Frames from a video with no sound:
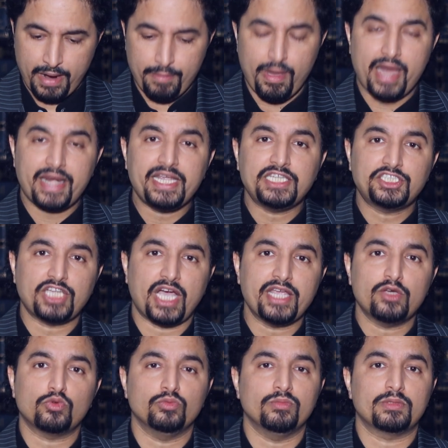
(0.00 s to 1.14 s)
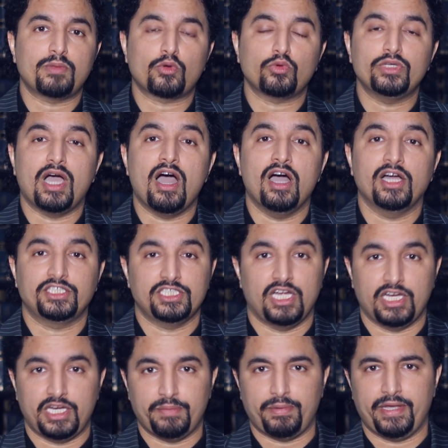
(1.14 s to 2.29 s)
हमारी शाही हुकूमत पर कोई आँच ना
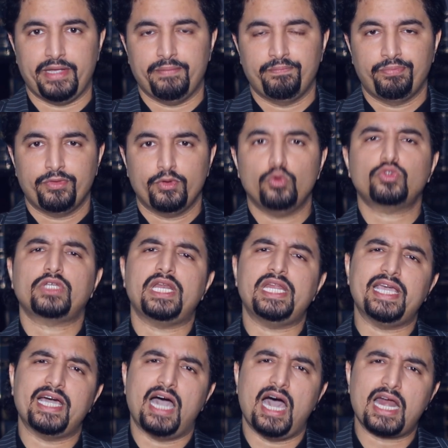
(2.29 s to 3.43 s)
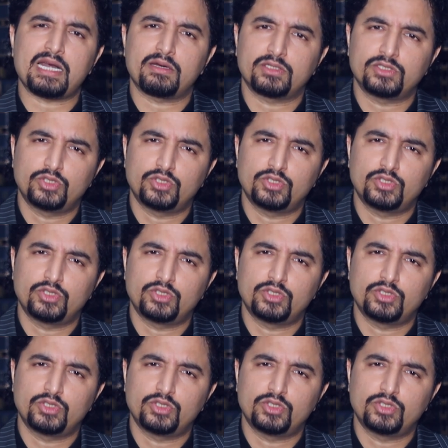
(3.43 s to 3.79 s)
आने पाए उसके लिए हर